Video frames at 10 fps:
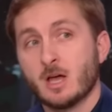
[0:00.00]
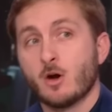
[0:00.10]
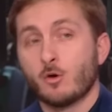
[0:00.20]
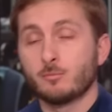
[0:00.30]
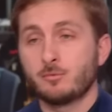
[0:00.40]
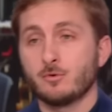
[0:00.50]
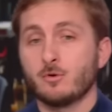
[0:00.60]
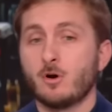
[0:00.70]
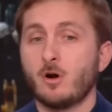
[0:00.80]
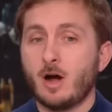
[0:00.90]
On peut
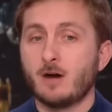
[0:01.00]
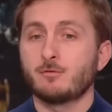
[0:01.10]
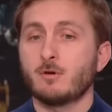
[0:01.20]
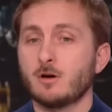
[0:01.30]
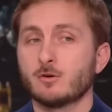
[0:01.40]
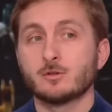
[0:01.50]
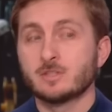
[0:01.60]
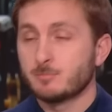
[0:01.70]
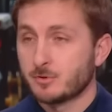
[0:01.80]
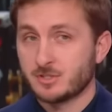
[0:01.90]
euh, avoir euh, des
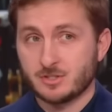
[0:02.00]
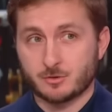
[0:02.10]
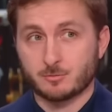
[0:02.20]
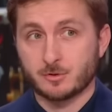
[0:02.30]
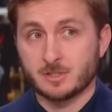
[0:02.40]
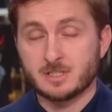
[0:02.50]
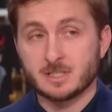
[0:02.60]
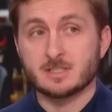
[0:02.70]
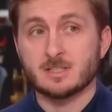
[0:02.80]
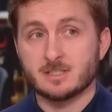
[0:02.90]
positions politiques,
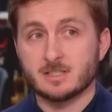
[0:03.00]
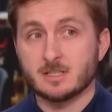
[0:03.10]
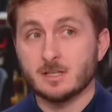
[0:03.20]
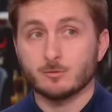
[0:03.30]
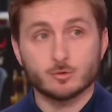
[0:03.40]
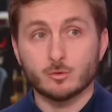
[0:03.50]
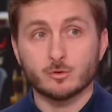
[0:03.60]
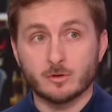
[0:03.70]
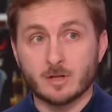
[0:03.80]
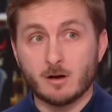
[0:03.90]
des idées. Nous, on
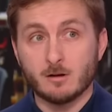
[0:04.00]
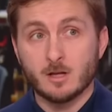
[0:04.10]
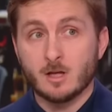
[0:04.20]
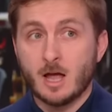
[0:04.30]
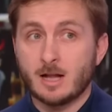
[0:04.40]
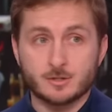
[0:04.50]
en a elles